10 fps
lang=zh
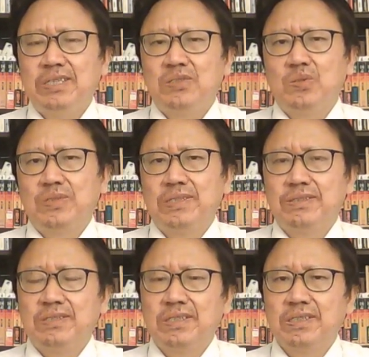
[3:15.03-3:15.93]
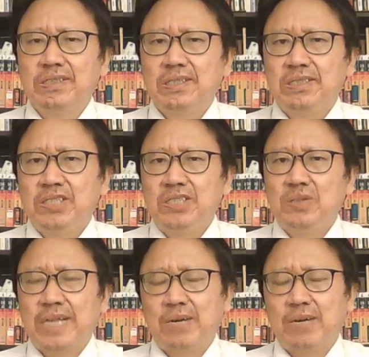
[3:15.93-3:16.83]
说成是
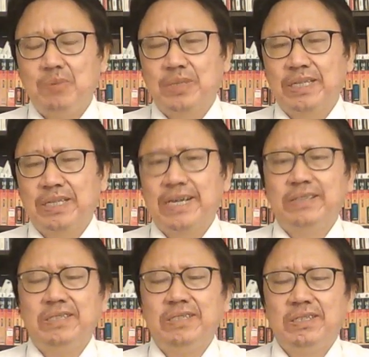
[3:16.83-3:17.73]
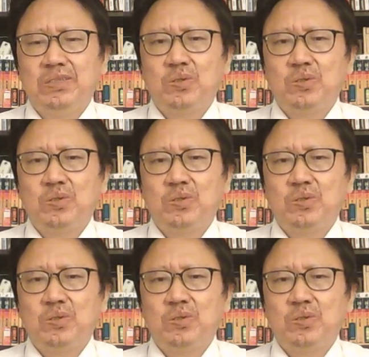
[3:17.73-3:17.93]
较大规模的抗议，